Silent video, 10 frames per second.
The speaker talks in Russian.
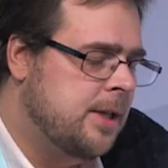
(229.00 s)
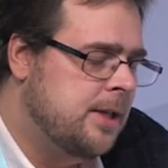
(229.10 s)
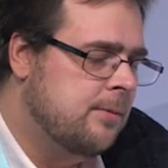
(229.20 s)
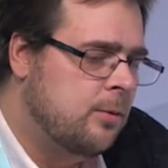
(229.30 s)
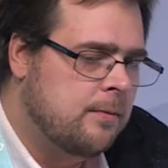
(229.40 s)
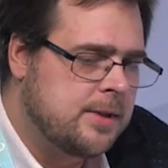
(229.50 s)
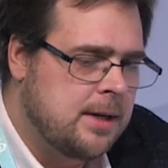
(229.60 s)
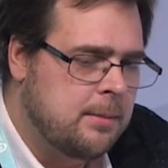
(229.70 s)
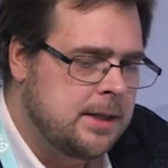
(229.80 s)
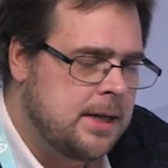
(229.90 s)
в сетевом
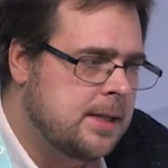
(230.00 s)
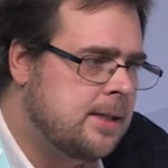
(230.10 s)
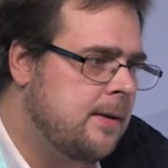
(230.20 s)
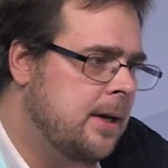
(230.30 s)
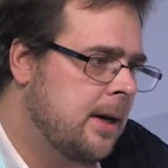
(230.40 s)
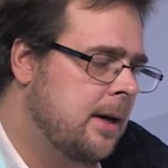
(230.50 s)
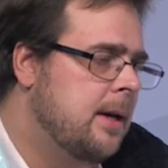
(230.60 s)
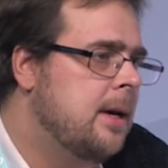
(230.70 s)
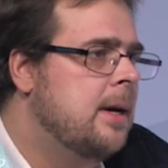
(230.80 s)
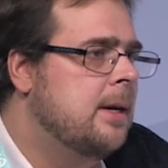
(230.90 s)
взаимодействии
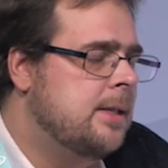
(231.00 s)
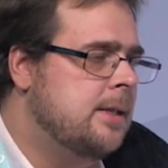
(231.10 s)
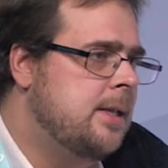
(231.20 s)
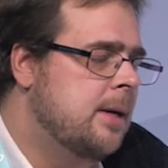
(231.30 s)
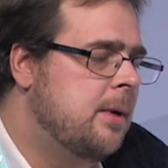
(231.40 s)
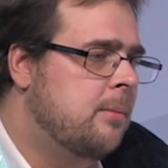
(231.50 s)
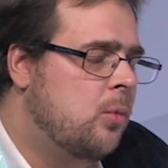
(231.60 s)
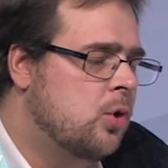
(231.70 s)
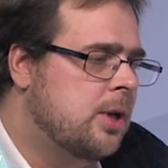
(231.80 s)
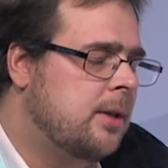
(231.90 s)
система
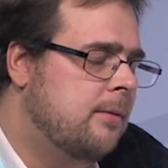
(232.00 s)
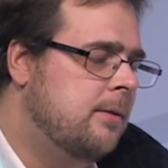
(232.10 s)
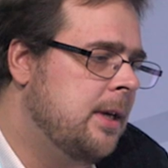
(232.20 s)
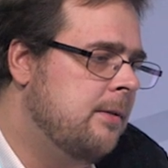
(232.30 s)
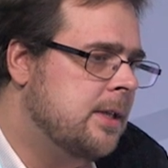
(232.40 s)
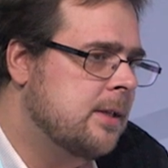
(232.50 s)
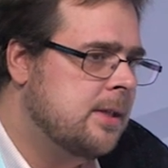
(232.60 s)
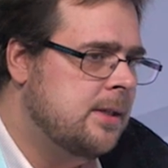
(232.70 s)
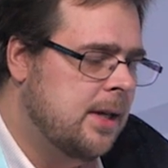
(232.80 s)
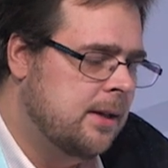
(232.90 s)
может выявить
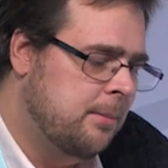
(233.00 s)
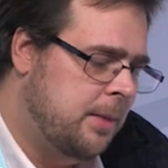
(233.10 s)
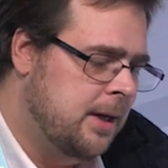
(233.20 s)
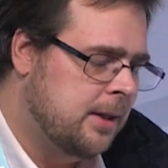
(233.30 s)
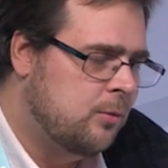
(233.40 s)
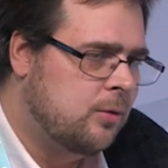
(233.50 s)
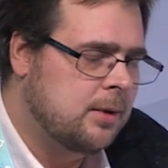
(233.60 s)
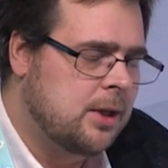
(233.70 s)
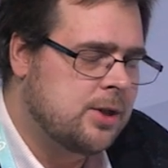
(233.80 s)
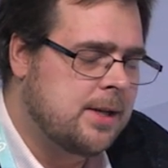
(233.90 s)
инциденты. Поэтому
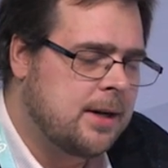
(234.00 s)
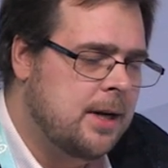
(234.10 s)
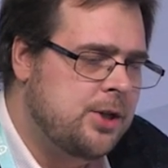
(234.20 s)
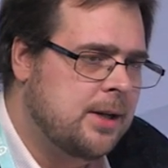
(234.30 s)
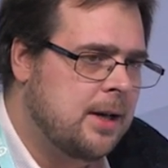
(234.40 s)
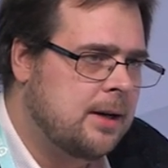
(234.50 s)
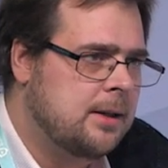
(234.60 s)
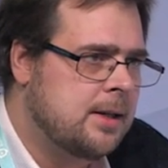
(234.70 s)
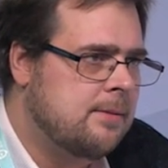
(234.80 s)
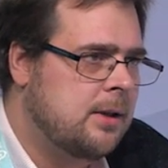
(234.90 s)
вот наш заказчик так
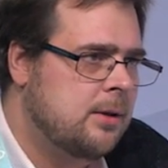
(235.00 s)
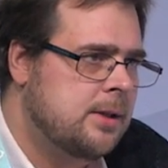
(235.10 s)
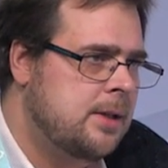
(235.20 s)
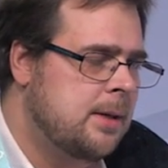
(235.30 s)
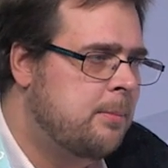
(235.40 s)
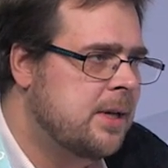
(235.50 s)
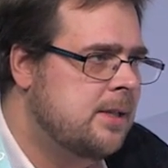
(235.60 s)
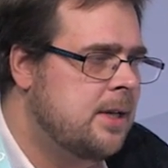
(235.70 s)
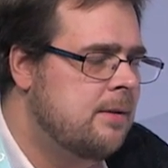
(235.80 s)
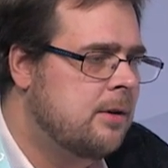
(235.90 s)
и назвал ее система
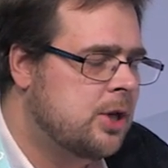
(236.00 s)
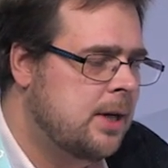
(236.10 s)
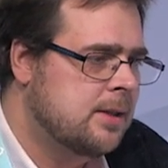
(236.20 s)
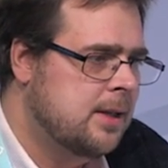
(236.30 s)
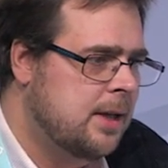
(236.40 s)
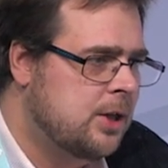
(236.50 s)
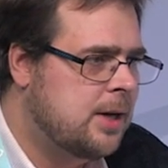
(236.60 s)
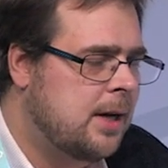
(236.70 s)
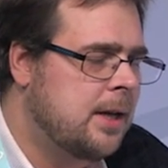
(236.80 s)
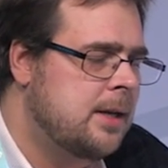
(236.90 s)
последнего шанса.
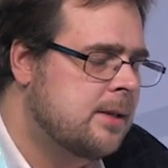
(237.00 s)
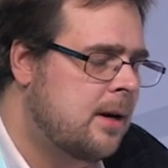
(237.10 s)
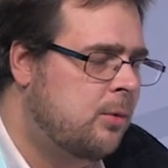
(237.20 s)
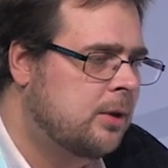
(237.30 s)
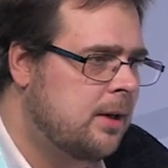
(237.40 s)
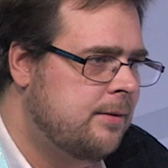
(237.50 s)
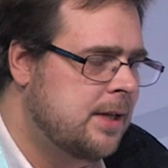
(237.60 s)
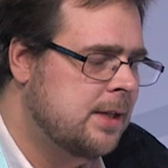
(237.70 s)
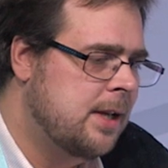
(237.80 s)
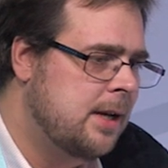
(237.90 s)
Даже когда не сработали
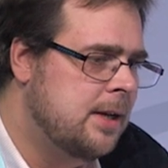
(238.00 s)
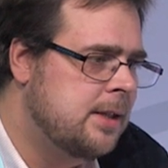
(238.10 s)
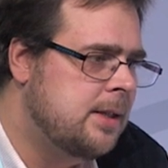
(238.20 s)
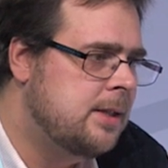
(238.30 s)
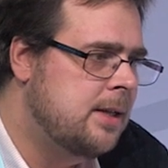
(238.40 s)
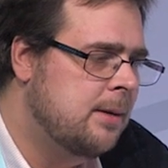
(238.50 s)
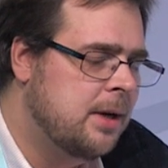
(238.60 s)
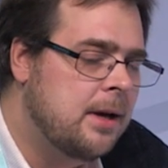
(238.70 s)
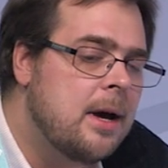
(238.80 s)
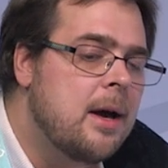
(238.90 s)
все остальные
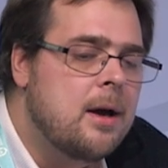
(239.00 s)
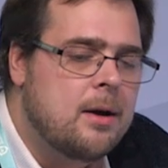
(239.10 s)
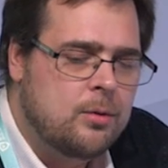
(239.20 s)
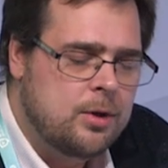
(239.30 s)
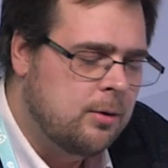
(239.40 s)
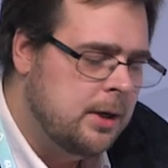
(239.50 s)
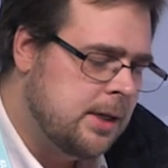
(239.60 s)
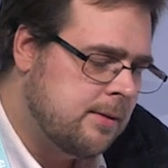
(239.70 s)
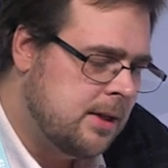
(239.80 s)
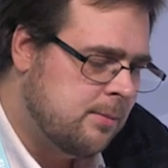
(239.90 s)
системы, у него
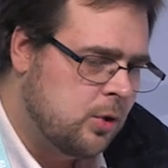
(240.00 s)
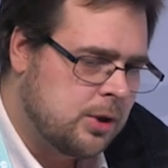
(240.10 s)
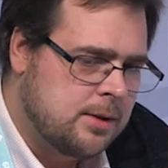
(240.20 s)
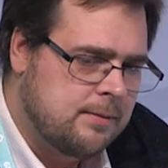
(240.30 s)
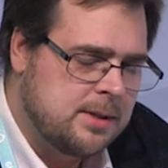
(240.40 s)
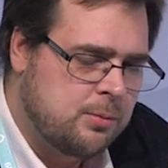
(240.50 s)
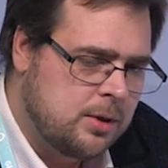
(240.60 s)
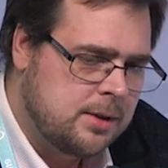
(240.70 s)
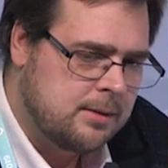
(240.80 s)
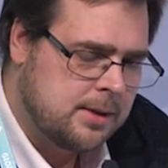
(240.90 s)
есть возможность
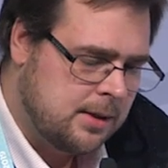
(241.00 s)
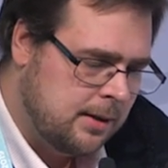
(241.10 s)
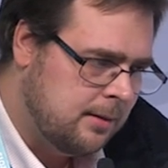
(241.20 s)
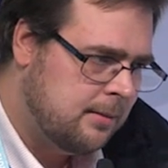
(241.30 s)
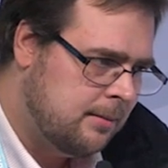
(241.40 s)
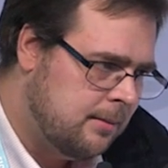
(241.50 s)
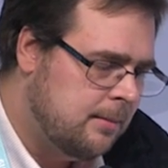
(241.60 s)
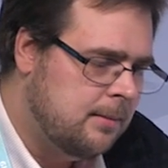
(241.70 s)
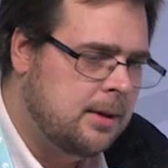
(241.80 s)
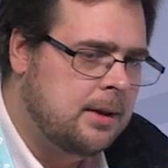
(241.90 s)
воспользоваться
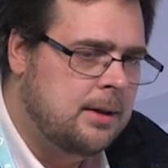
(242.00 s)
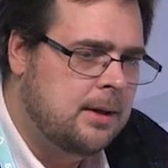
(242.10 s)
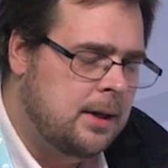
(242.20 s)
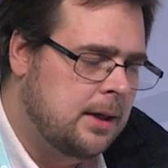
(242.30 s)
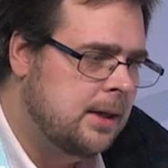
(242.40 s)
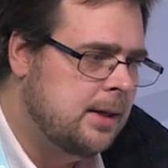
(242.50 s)
а,